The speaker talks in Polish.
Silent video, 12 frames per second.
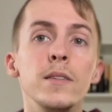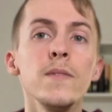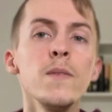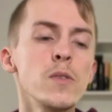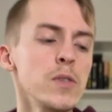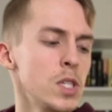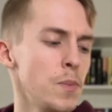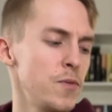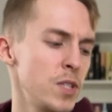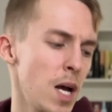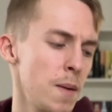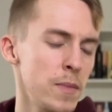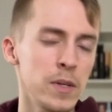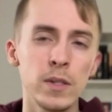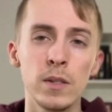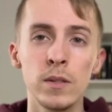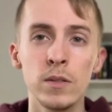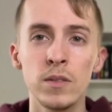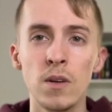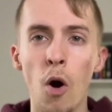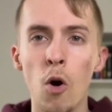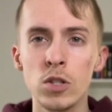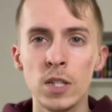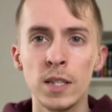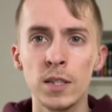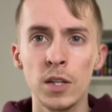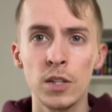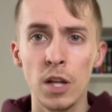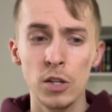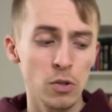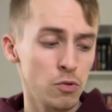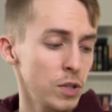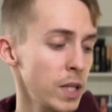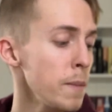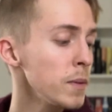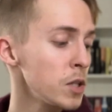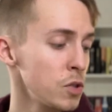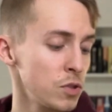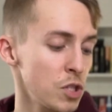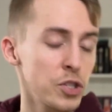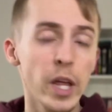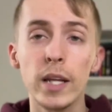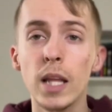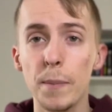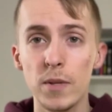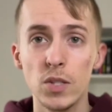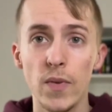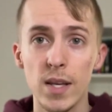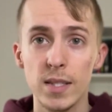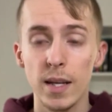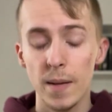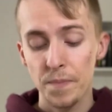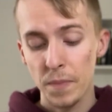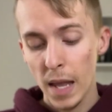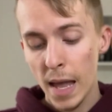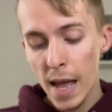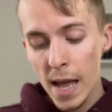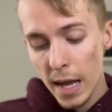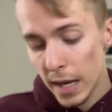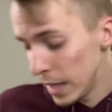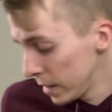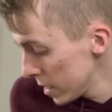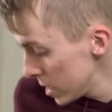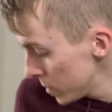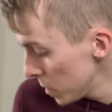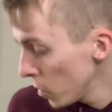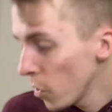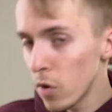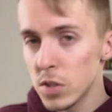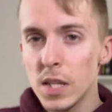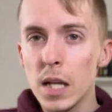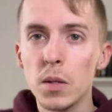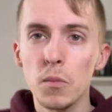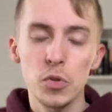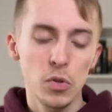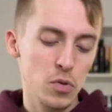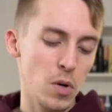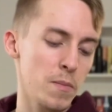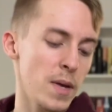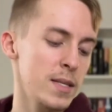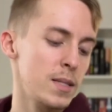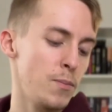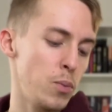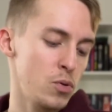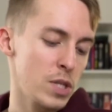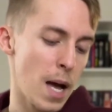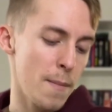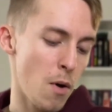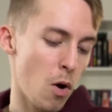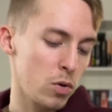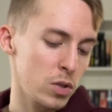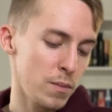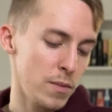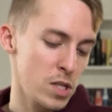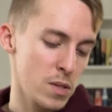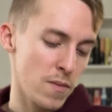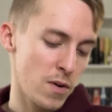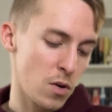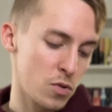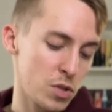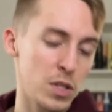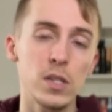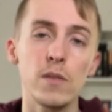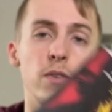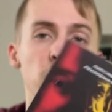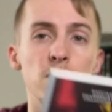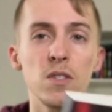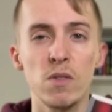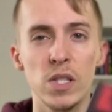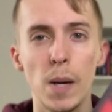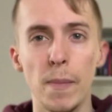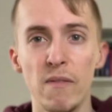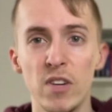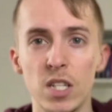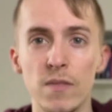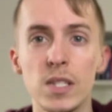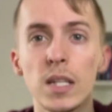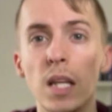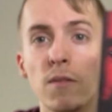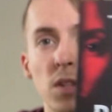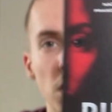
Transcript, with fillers: nie wiem, czy właśnie czy powiedziałam o ocenę tej książki, dam tej książce 4 na 5 gwiazdek. E, Następną i ostatnią książką jest Burza od Mieczysława Gorzki, wydawnictwo Skarpa Warszawska. Tak